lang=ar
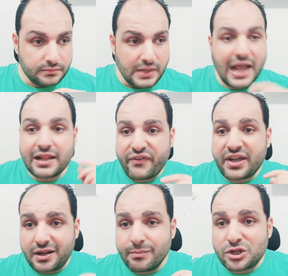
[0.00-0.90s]
على
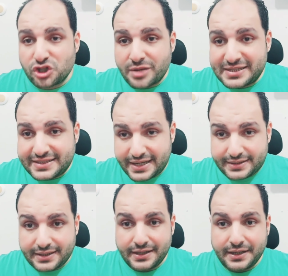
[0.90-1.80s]
فكرة الماتش ده بالذات
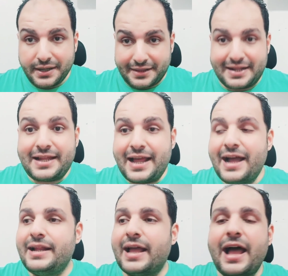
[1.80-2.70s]
النادي
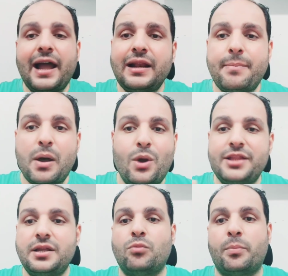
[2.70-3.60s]
الأهلي أغلب
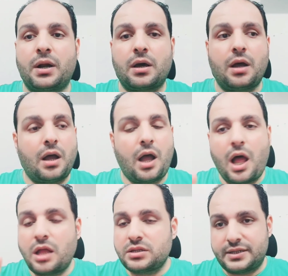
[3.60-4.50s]
أوقات المباراة
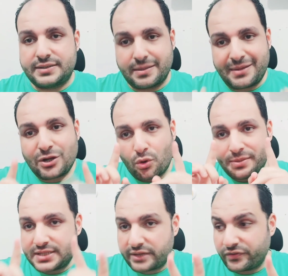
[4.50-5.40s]
حاطط الزمالك
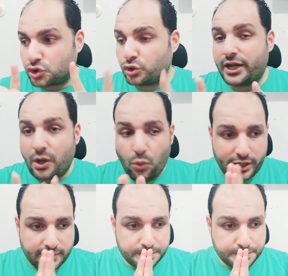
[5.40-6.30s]
وبالذات في الشوط
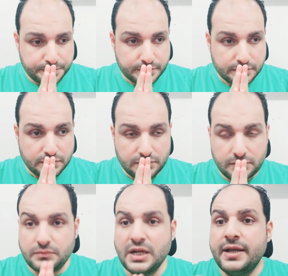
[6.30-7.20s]
الأول
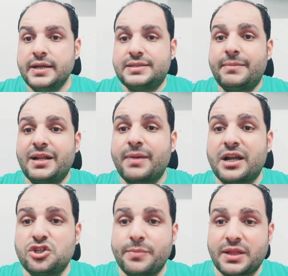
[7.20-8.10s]
الزمالك ما
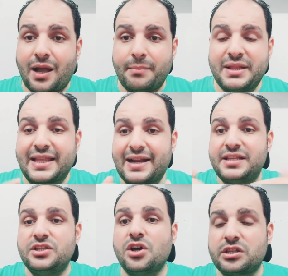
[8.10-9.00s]
كانش بيطلع من
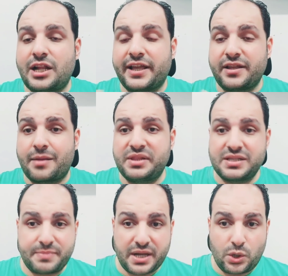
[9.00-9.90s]
30 ياردة الأخيرة
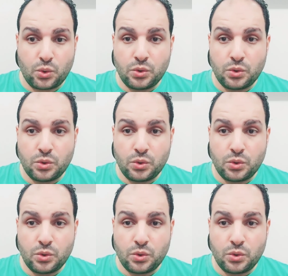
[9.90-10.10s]
بالنسبة له